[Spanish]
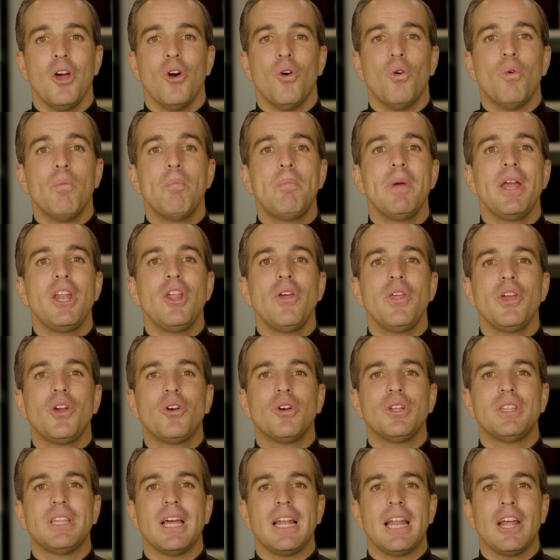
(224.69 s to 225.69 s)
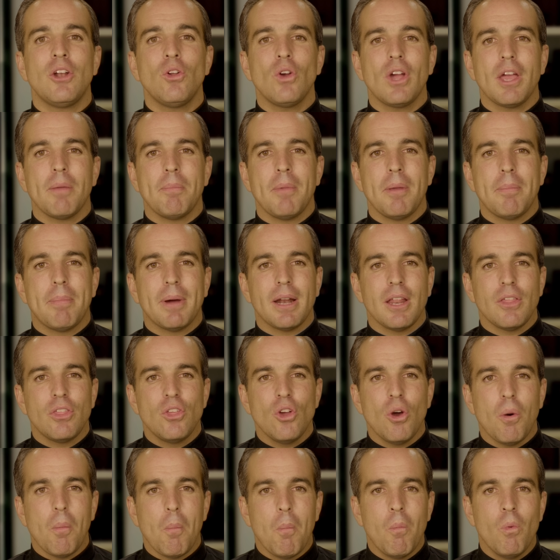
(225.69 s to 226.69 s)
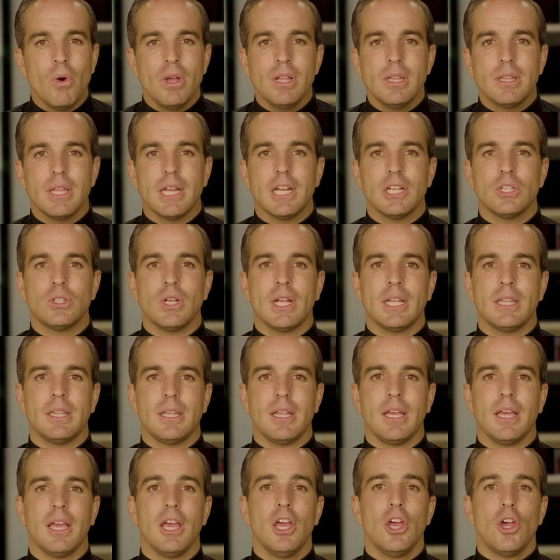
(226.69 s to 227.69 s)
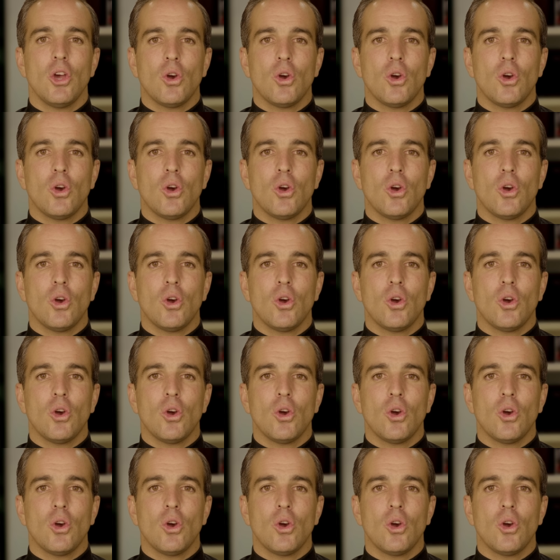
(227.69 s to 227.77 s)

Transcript: un periódico italiano que me pareció muy interesante